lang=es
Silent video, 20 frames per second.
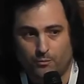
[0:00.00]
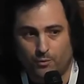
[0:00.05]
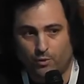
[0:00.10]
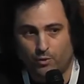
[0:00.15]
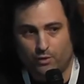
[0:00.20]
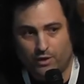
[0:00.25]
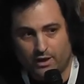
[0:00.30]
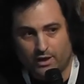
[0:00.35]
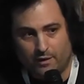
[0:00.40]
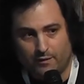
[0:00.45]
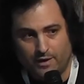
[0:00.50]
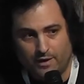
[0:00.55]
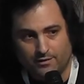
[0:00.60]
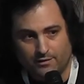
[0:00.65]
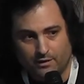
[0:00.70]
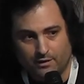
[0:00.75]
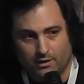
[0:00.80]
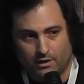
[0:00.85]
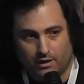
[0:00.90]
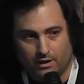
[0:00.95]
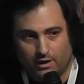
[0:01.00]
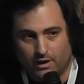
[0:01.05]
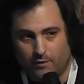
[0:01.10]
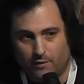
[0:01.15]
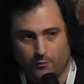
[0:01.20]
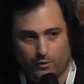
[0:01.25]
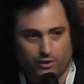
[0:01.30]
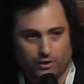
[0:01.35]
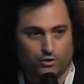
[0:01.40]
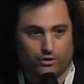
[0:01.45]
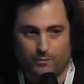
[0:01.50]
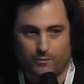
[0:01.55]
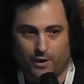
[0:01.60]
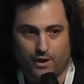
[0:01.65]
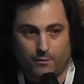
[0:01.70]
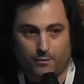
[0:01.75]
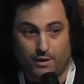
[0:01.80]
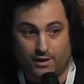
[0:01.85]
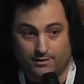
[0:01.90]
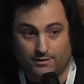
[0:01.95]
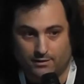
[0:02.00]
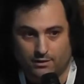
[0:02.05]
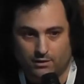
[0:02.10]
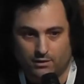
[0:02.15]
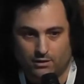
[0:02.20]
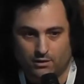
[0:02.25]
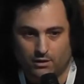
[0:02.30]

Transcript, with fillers: por única vez y después no te pagan más.